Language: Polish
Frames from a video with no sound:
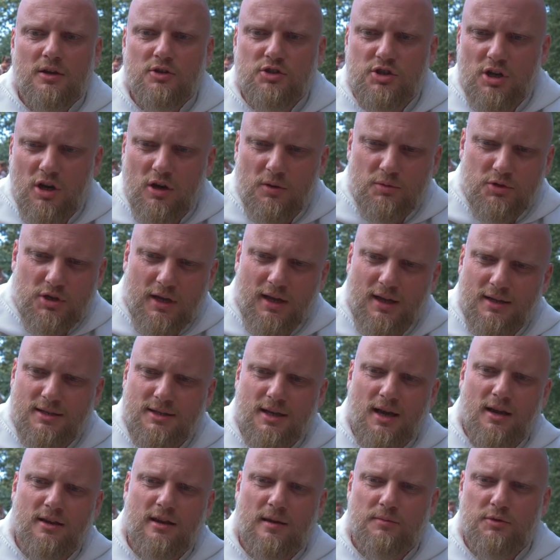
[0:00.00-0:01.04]
dzielą się
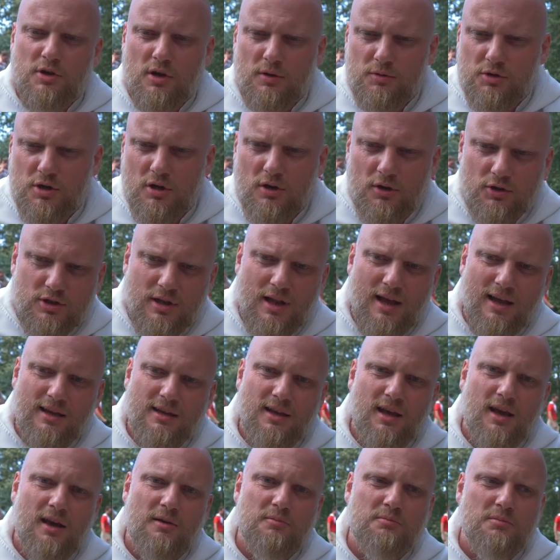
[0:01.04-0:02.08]
jedzeniem, dzielą się
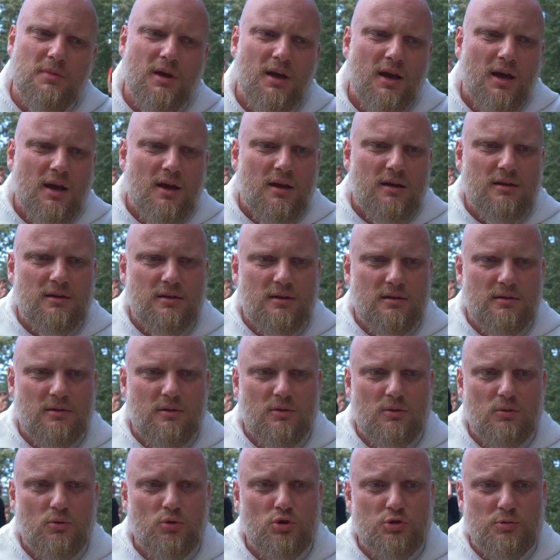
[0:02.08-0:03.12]
noclegiem, y,
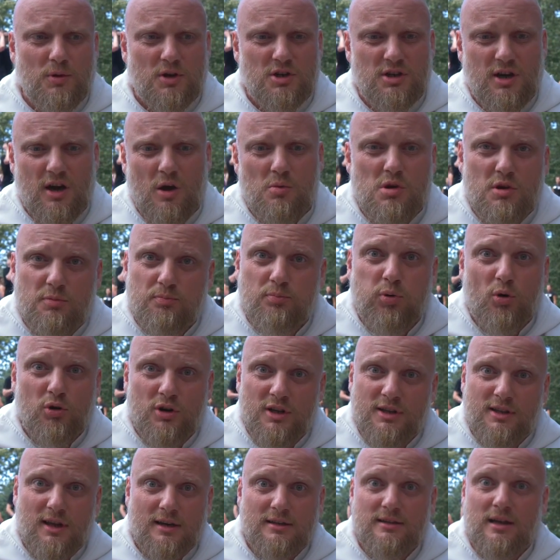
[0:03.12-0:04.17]
uśmierzają ich
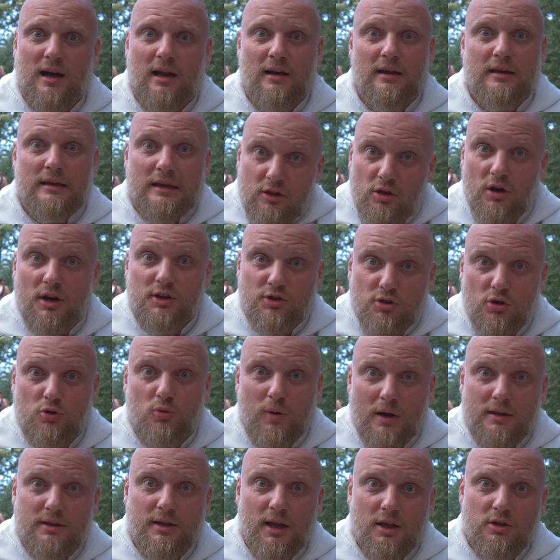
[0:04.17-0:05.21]
ból i tak dalej. I to jest
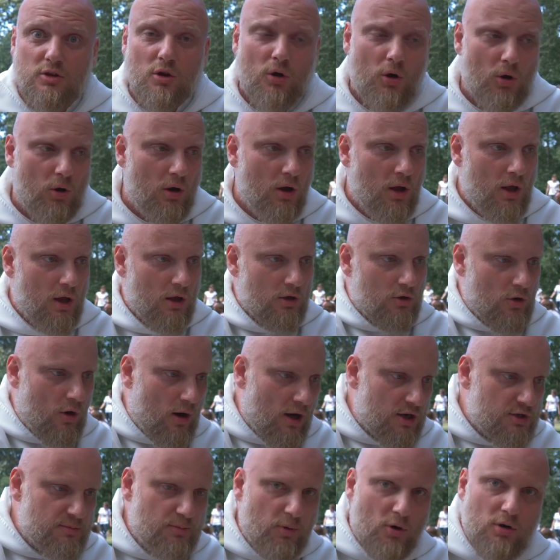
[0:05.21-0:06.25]
dokładnie to.
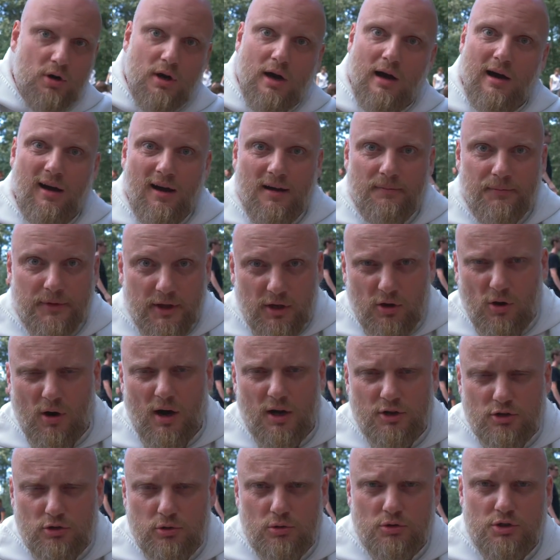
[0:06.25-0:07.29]
Kochać Boga i
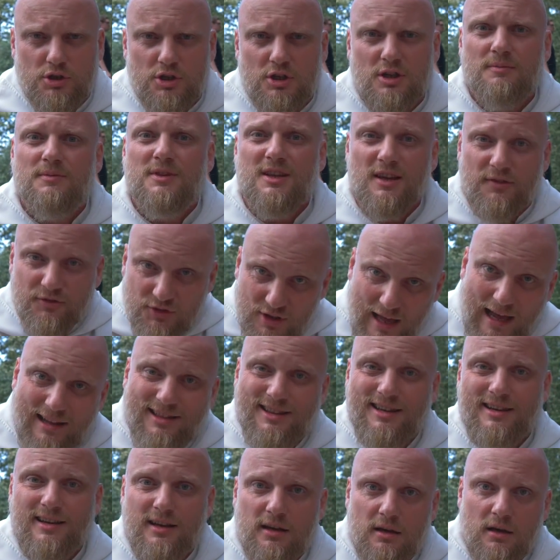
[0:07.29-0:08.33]
kochać ludzi. I
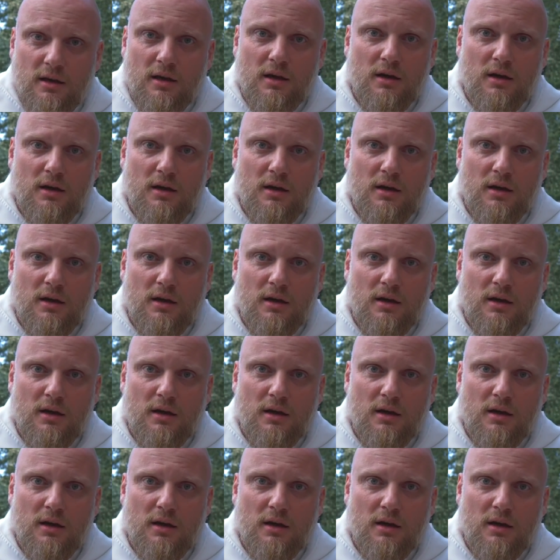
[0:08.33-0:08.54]
wtedy